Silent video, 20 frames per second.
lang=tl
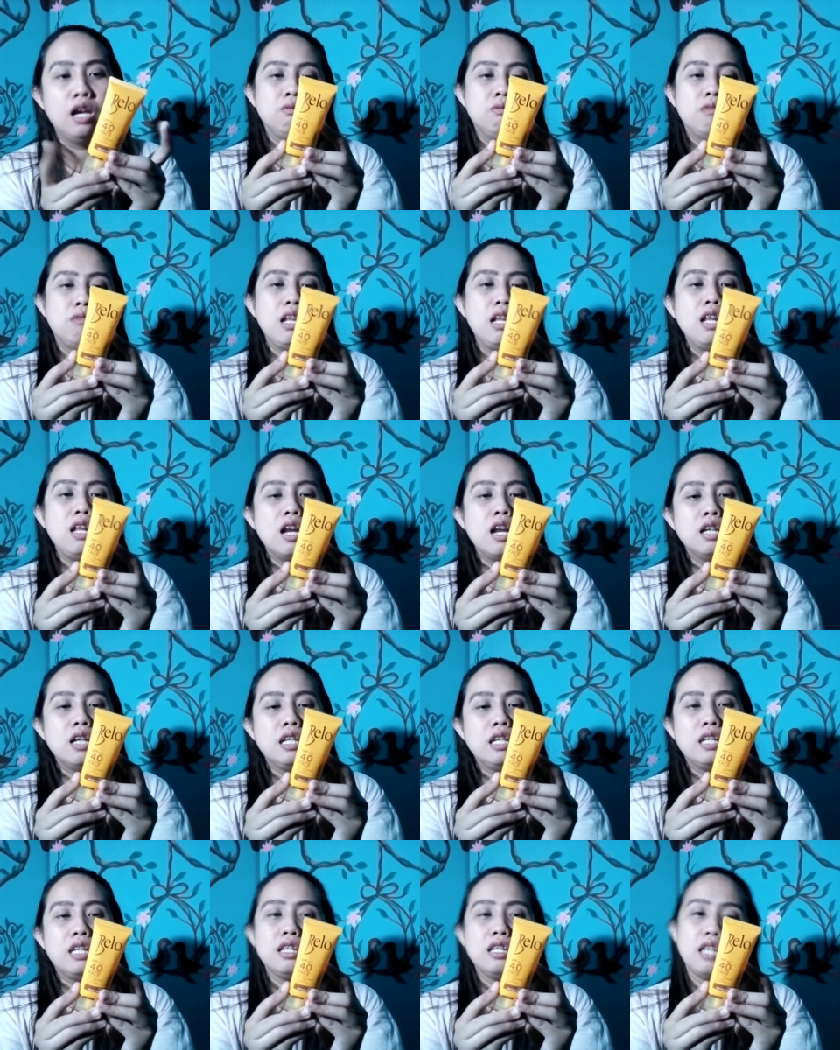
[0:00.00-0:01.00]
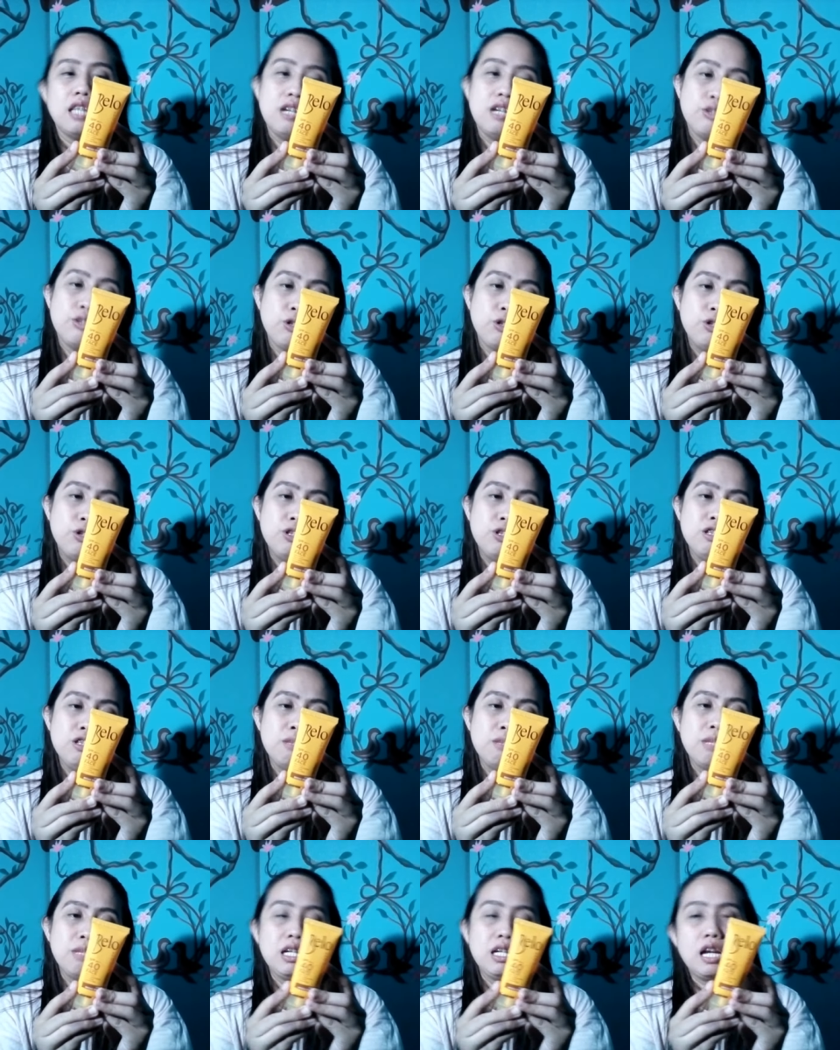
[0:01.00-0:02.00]
Walang
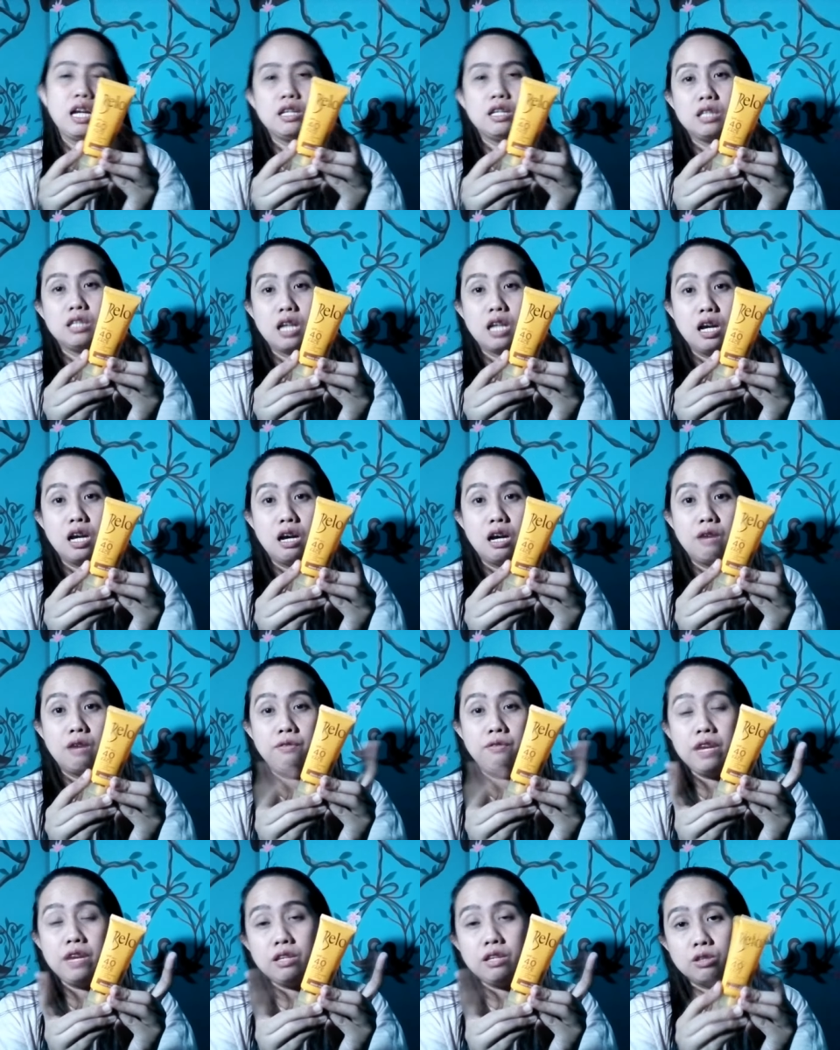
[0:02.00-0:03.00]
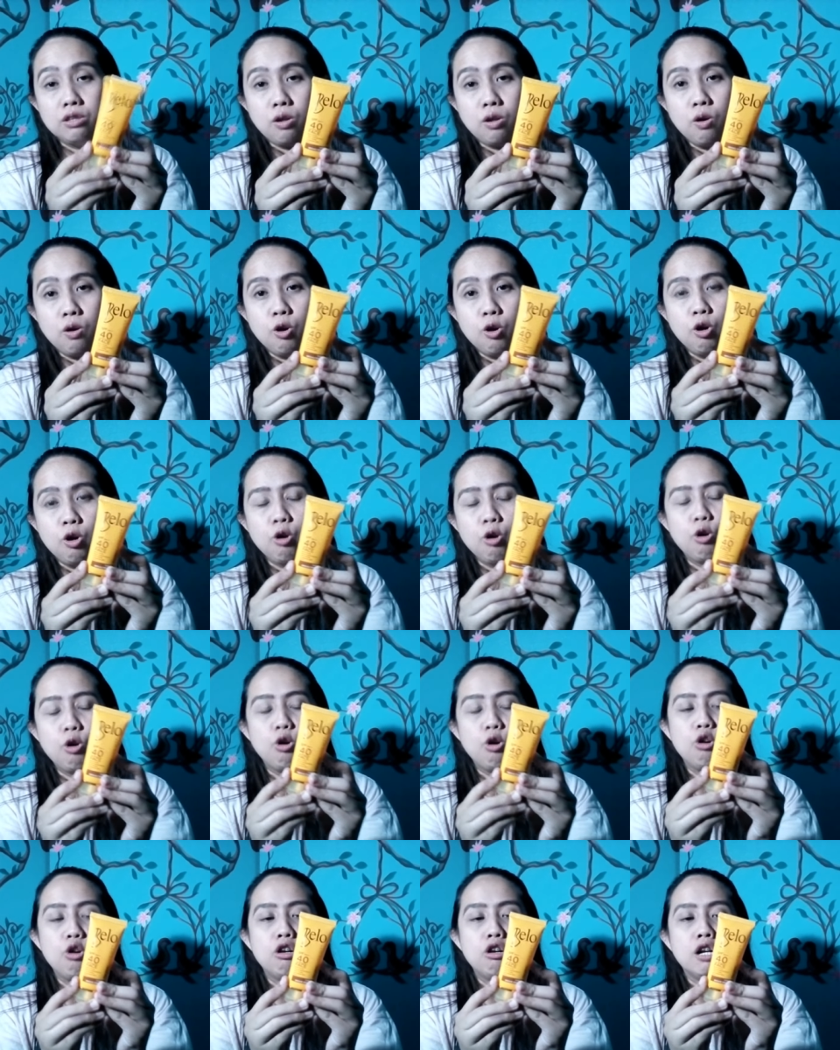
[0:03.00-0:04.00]
irritation na mangyayari sa face ko
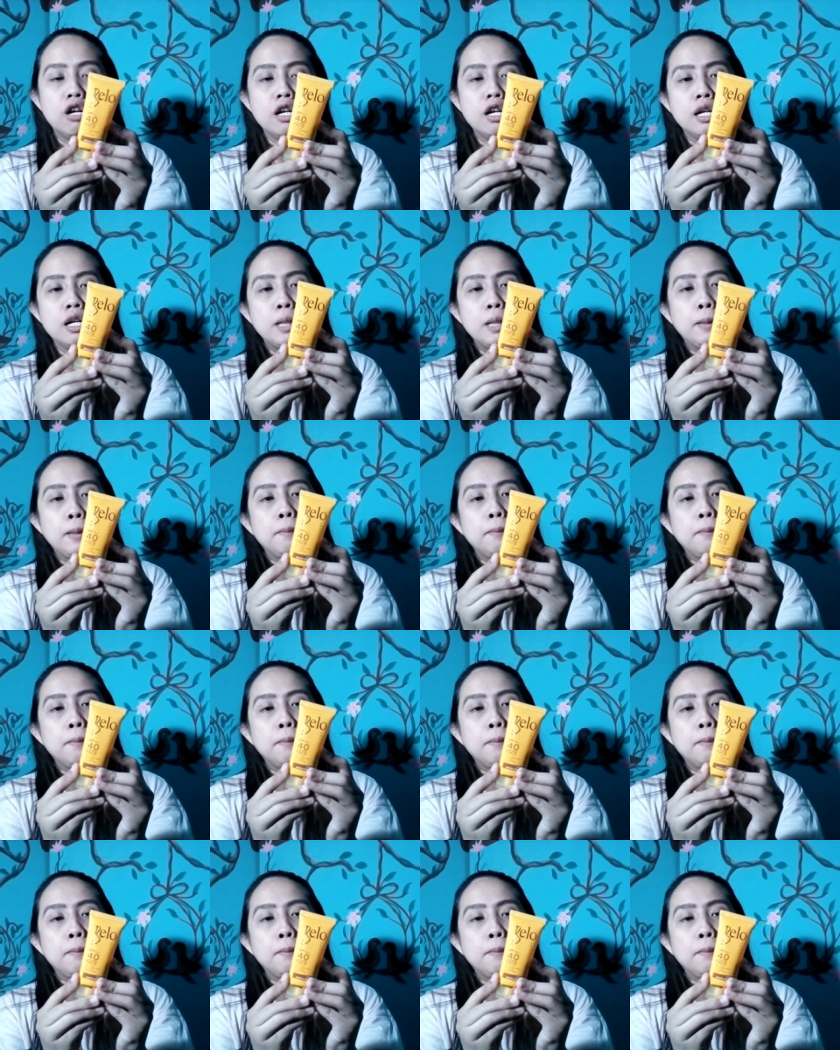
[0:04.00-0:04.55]
or